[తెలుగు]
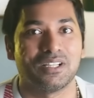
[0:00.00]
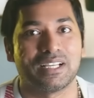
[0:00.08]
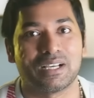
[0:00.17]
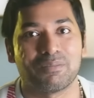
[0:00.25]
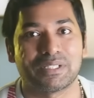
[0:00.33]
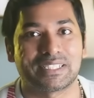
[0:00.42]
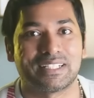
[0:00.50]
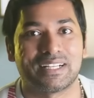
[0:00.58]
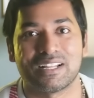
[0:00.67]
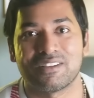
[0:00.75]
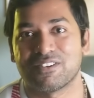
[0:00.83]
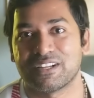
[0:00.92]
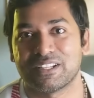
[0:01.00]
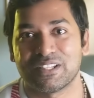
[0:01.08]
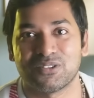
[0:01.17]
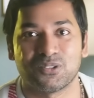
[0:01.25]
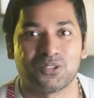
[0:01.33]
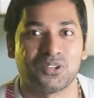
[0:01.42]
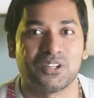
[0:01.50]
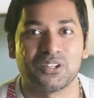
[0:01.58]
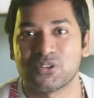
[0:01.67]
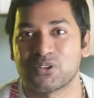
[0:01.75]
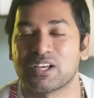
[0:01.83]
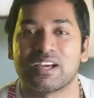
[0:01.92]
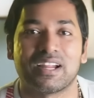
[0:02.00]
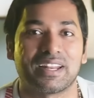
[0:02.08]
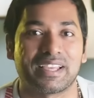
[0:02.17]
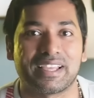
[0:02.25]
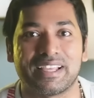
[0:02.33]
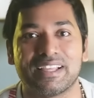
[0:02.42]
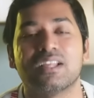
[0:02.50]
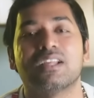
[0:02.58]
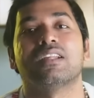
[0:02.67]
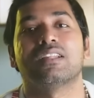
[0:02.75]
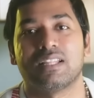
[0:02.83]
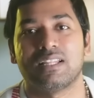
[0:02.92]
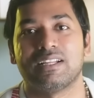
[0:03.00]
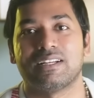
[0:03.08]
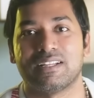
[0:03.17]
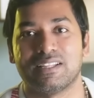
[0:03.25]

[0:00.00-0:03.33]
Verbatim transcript: ఇంకా పర్సనల్ లైఫ్ అనేది ఉందో లేదో కూడా వాళ్ళకి తెలియట్లేదు